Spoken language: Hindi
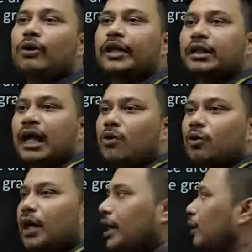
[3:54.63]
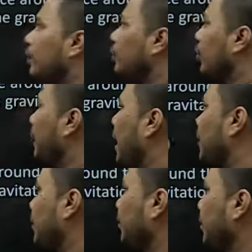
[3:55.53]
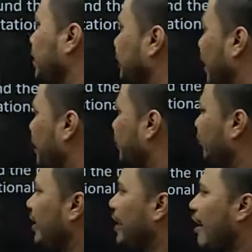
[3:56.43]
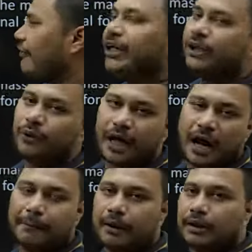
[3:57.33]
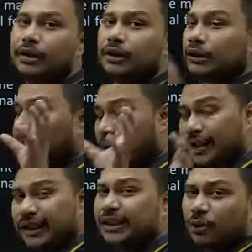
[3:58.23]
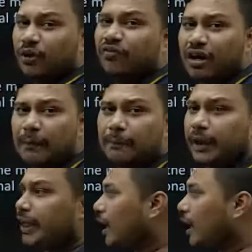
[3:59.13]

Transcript: कितना होगा तो एक बात बताओ ये स्पेसिफिक ग्रेविटी को यहां पर भरने से कोई फर्क पड़ेगा